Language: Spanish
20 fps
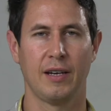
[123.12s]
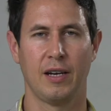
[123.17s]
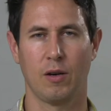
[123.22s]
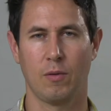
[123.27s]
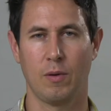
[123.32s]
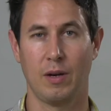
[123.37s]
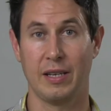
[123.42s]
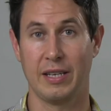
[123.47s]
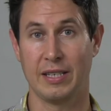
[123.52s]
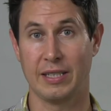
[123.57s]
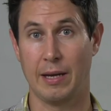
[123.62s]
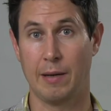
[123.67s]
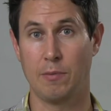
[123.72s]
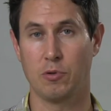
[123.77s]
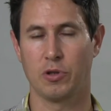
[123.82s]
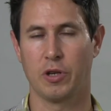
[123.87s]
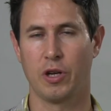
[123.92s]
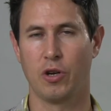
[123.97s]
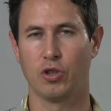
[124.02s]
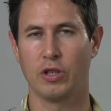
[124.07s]
en el cual ya
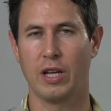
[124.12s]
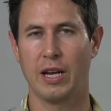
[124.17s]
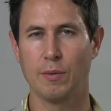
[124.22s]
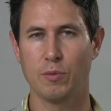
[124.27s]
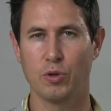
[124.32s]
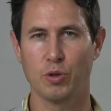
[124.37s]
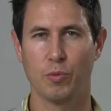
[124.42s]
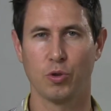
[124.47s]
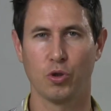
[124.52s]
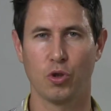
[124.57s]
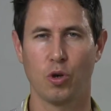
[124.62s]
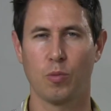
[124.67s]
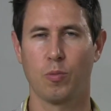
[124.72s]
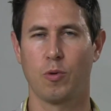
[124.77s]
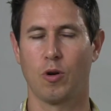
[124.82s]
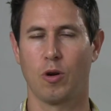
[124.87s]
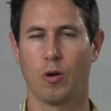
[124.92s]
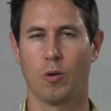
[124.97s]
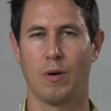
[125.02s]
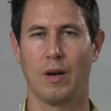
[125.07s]
sabemos que no tenemos motor,
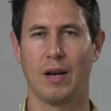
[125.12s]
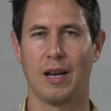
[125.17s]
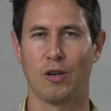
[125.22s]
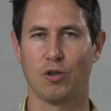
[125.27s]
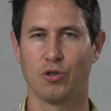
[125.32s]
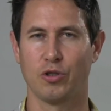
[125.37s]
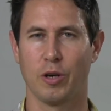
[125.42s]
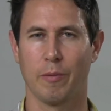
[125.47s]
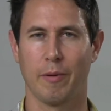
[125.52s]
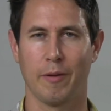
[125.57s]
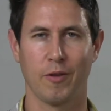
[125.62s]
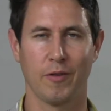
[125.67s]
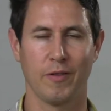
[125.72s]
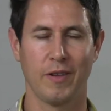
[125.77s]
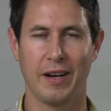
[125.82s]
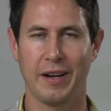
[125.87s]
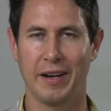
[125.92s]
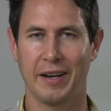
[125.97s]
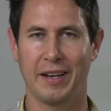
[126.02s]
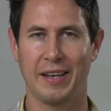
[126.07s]
por lo cual la conservación
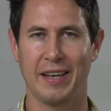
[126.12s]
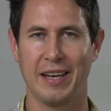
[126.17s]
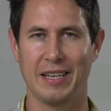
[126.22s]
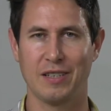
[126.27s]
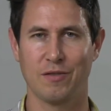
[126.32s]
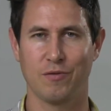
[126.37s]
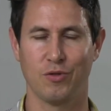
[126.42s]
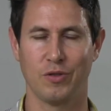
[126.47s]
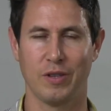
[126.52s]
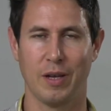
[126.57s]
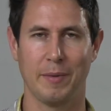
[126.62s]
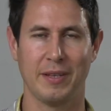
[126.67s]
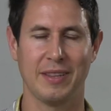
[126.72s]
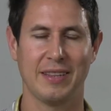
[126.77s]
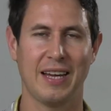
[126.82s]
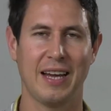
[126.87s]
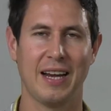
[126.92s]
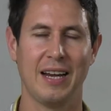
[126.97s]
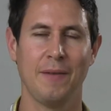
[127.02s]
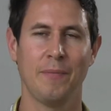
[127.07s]
de la energía es
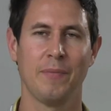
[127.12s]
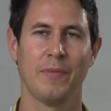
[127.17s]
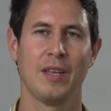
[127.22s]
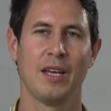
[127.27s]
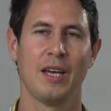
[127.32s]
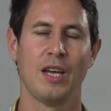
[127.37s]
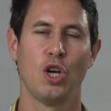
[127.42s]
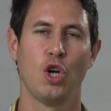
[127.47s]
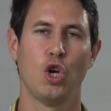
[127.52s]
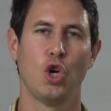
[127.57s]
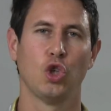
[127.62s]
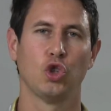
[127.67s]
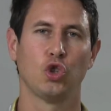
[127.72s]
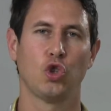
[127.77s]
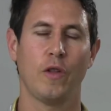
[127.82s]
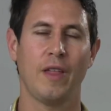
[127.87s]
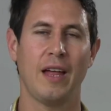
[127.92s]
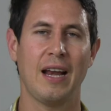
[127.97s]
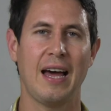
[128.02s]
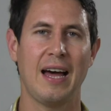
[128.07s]
fundamental,
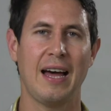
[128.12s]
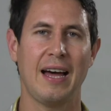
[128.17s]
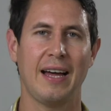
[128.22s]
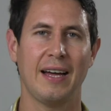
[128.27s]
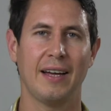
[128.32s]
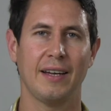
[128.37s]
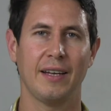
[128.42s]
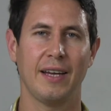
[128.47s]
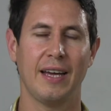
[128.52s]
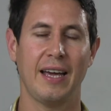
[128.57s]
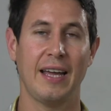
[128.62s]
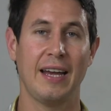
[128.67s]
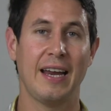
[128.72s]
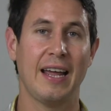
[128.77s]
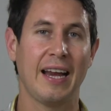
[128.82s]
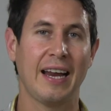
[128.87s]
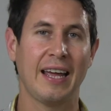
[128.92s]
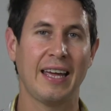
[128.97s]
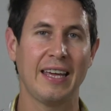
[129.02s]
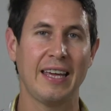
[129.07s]
toda la
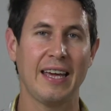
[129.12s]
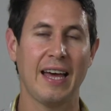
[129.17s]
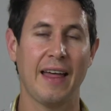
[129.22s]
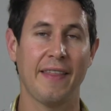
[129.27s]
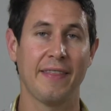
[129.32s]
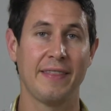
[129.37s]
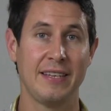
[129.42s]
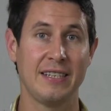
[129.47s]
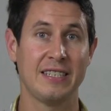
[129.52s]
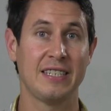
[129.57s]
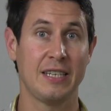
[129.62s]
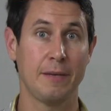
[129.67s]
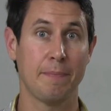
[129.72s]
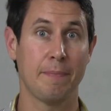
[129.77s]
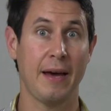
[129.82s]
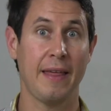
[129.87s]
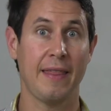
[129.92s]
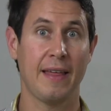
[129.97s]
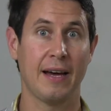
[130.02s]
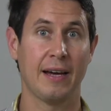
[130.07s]
energía
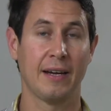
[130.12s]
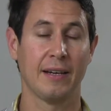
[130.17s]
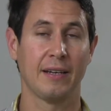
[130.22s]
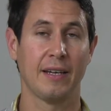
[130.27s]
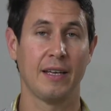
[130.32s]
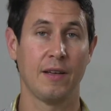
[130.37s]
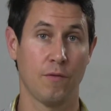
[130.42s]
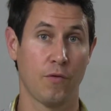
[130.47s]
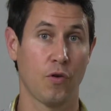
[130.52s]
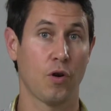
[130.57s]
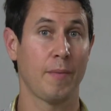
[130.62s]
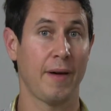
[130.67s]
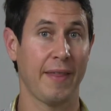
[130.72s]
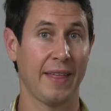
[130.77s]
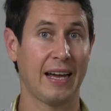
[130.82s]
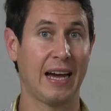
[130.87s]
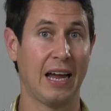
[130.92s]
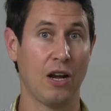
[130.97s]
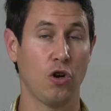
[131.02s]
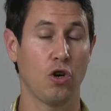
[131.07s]
disipada en forma
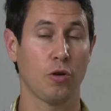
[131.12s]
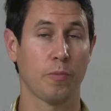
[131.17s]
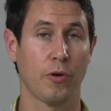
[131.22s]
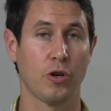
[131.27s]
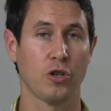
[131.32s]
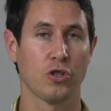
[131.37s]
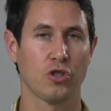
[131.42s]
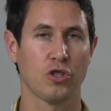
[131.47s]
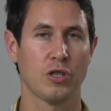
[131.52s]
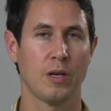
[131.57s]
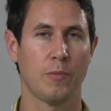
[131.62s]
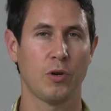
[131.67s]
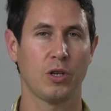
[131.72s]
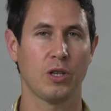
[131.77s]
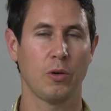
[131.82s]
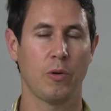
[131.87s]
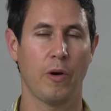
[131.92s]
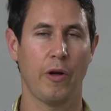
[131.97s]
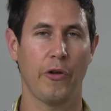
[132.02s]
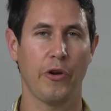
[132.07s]
de calor por estos
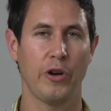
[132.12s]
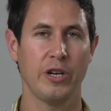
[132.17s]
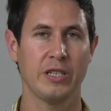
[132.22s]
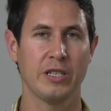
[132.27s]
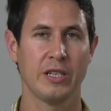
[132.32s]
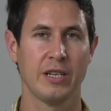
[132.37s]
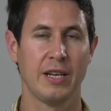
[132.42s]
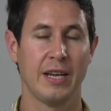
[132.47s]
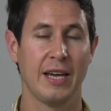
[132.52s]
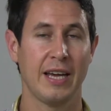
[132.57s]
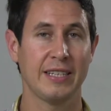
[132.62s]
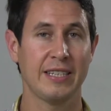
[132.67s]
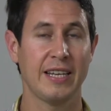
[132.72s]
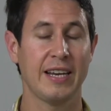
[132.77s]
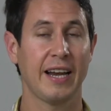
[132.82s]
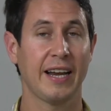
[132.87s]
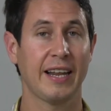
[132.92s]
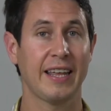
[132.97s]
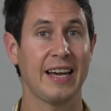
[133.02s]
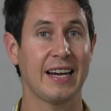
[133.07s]
amortiguadores es
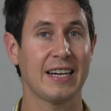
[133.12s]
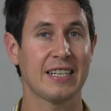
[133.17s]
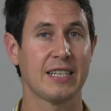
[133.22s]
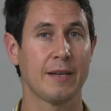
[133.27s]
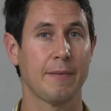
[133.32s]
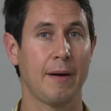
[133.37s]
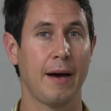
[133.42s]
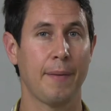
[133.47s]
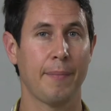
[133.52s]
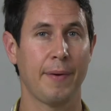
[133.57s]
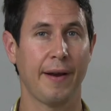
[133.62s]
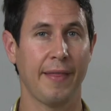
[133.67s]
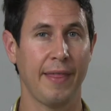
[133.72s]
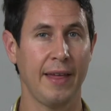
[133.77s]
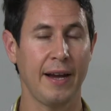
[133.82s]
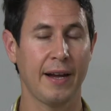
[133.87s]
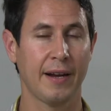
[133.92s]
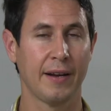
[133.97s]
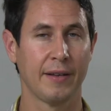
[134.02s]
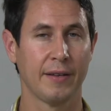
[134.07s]
energía que se va a
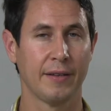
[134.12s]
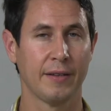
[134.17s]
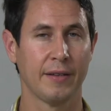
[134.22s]
perder.